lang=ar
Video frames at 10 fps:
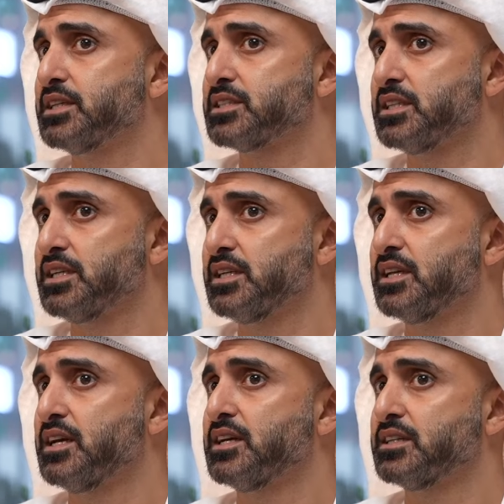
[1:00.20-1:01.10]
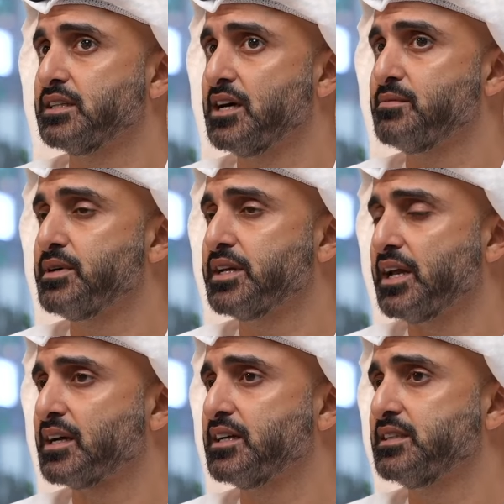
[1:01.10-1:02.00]
سنين دائما
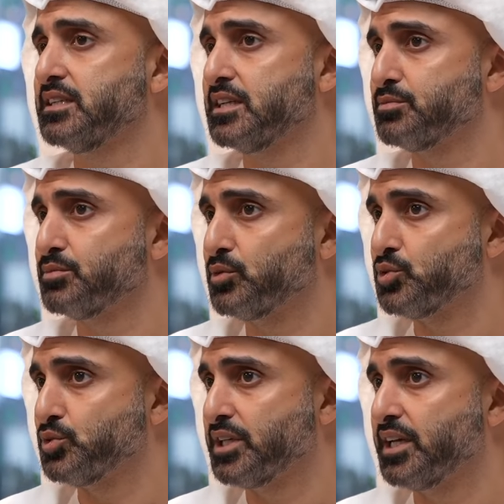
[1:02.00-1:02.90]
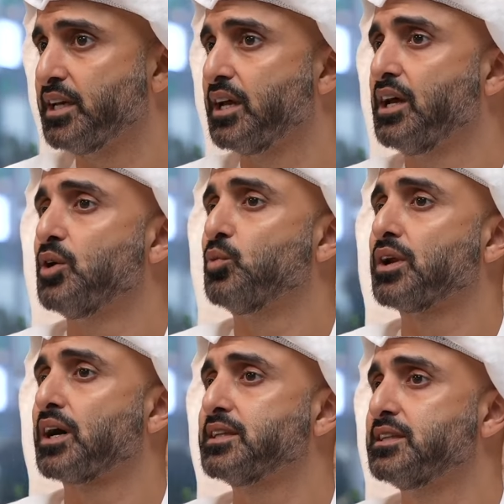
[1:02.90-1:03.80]
ناكد ان موجودين
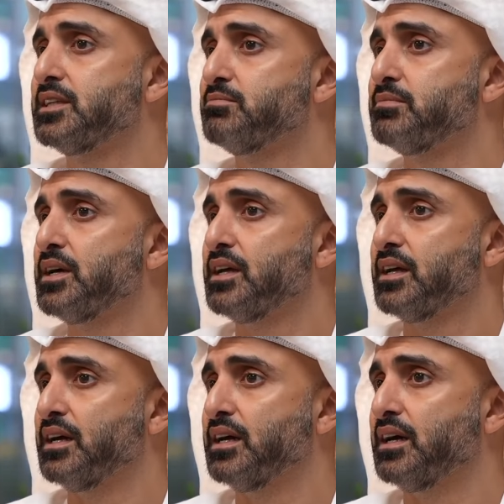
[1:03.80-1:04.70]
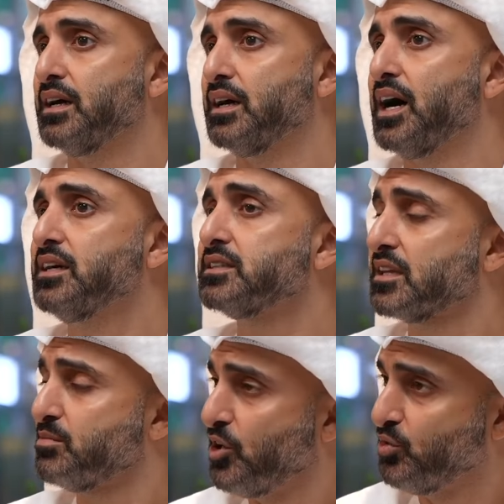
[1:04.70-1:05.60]
ونقدم آه،
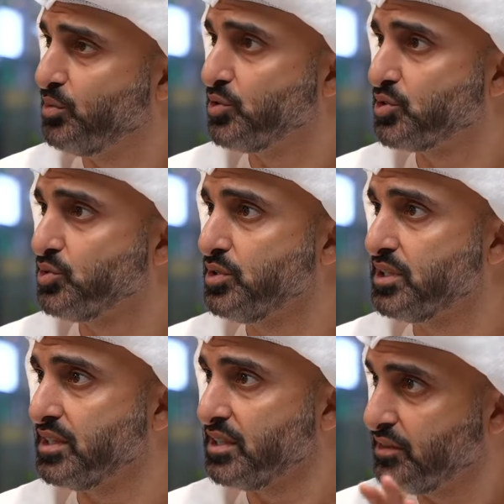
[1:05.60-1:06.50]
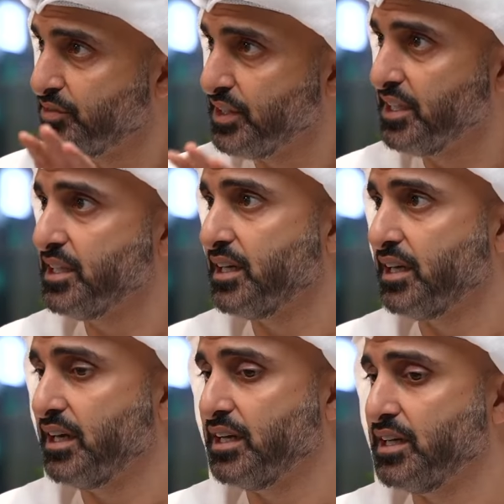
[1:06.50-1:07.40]
احدث ما هو موجود في
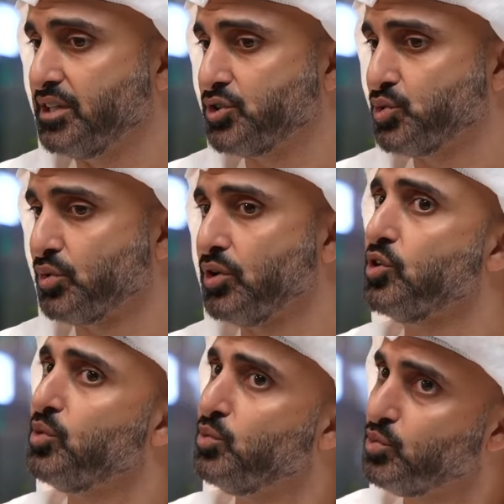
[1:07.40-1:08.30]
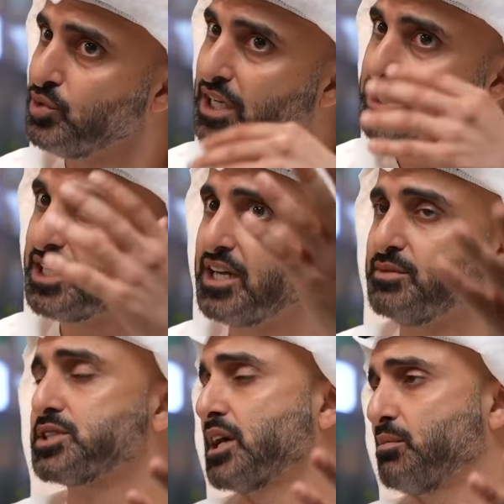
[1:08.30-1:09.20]
السوق اليوم والاشياء
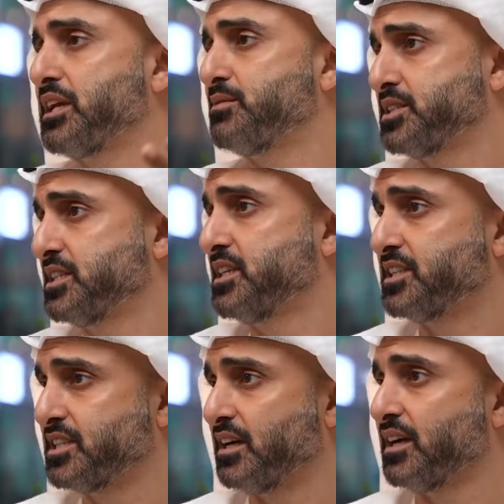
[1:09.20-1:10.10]
المستقبليه اللي بتجينا ان شاء